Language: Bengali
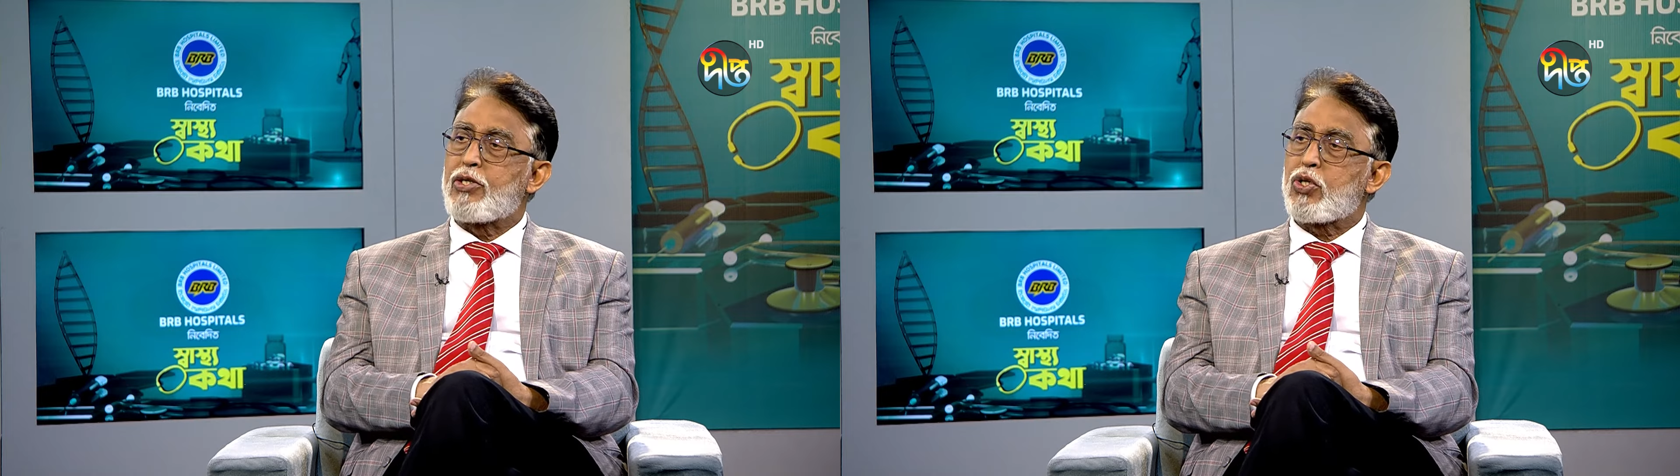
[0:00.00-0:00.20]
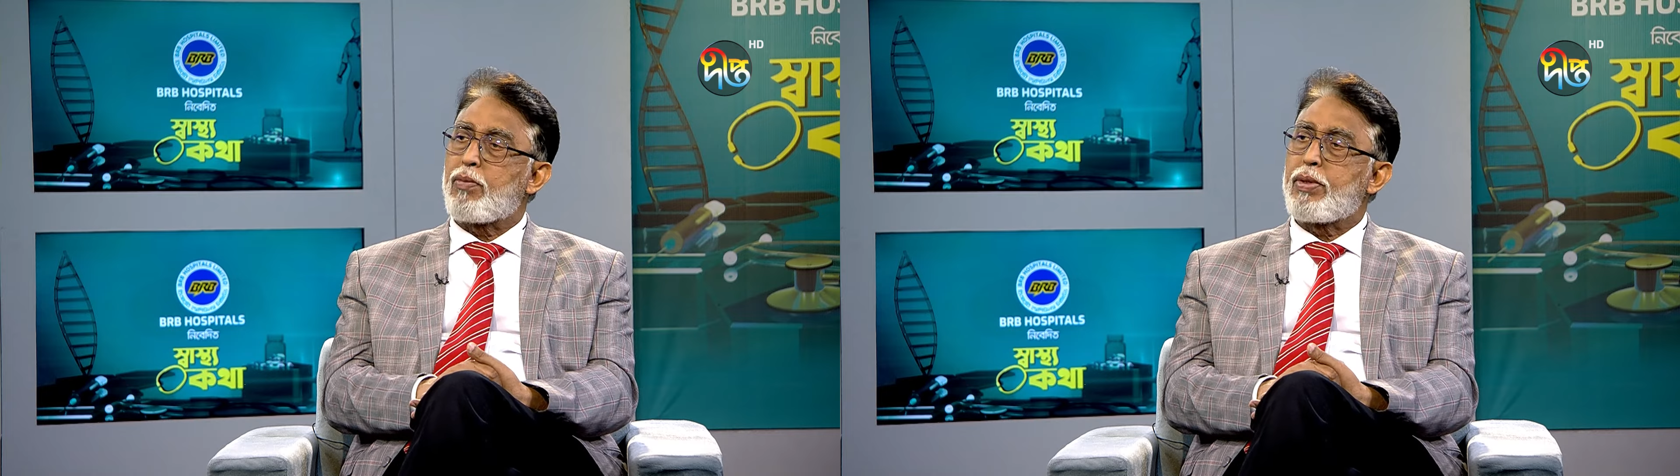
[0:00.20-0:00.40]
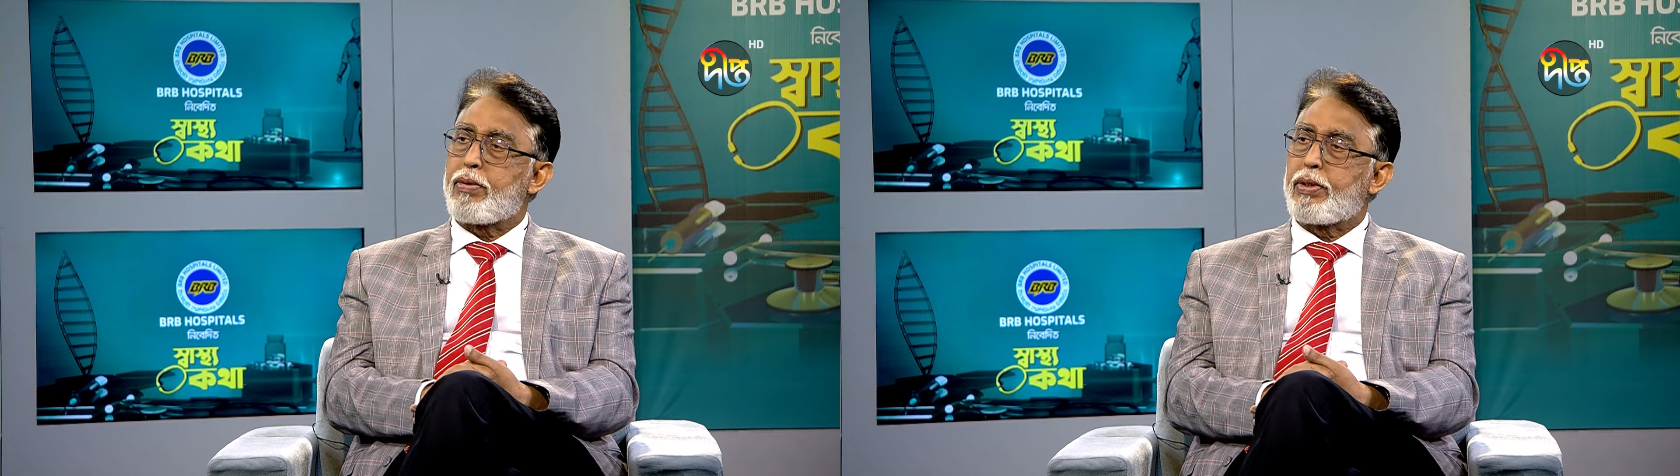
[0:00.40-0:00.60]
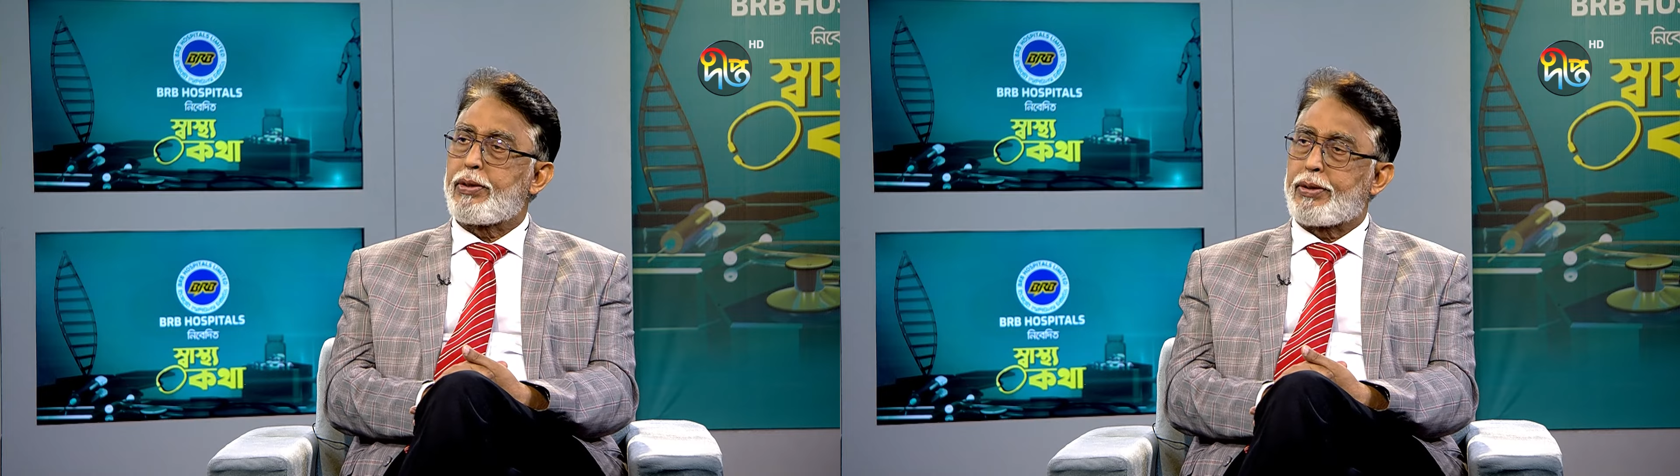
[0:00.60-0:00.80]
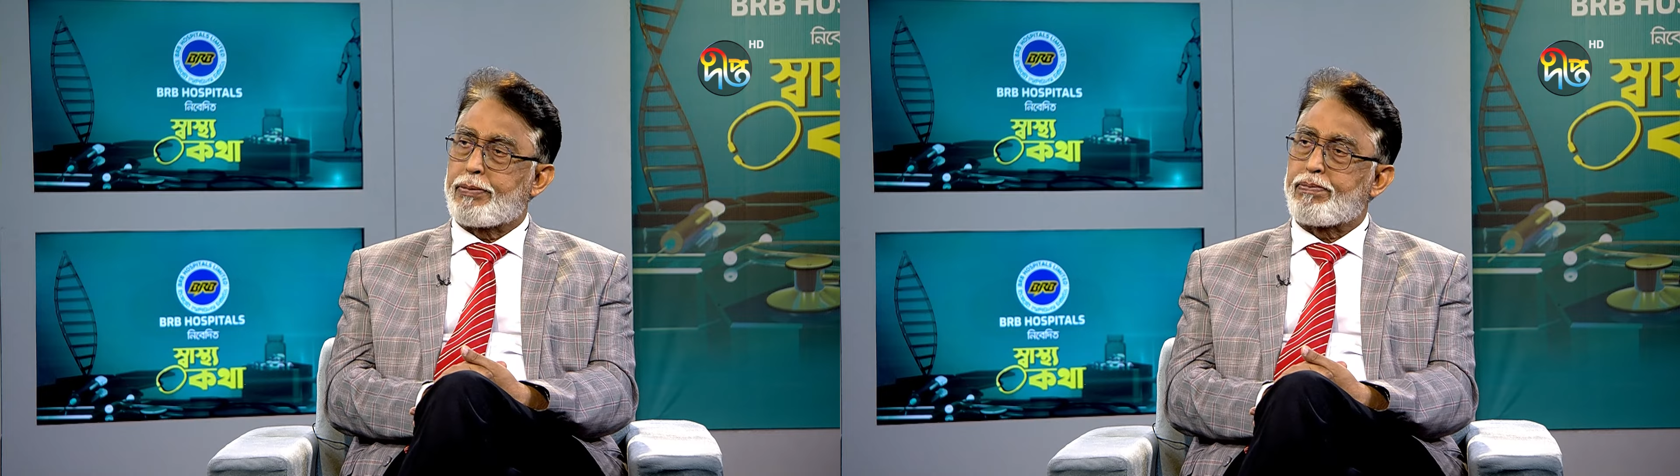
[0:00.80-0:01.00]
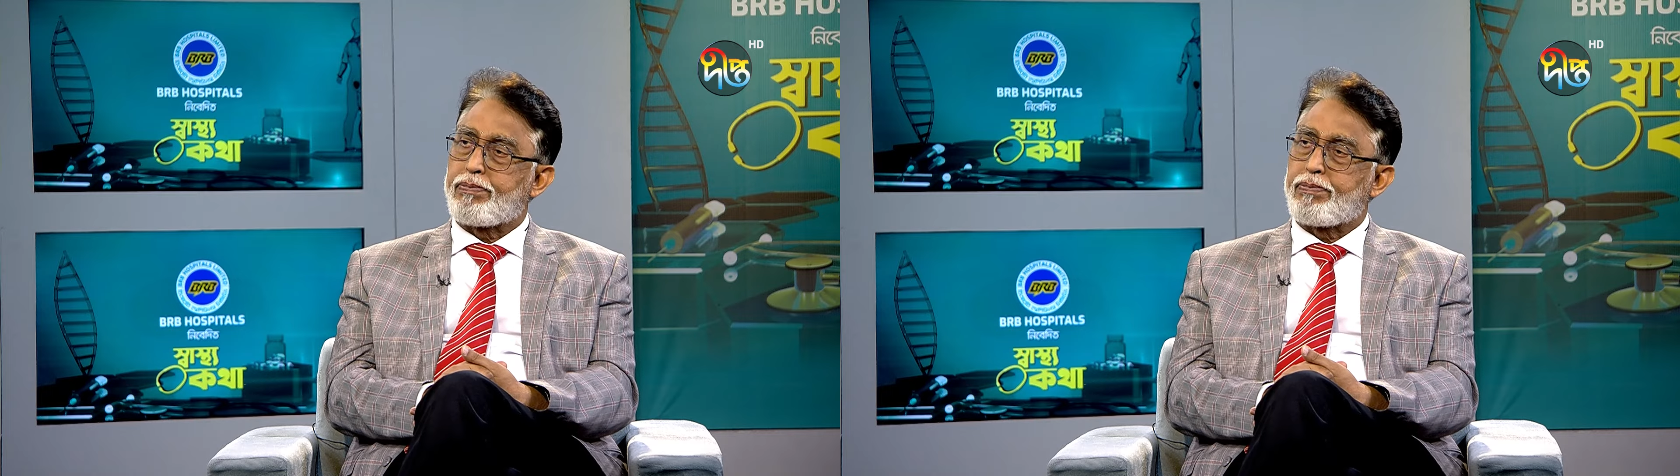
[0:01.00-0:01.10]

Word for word: জন্য হ্যাঁ।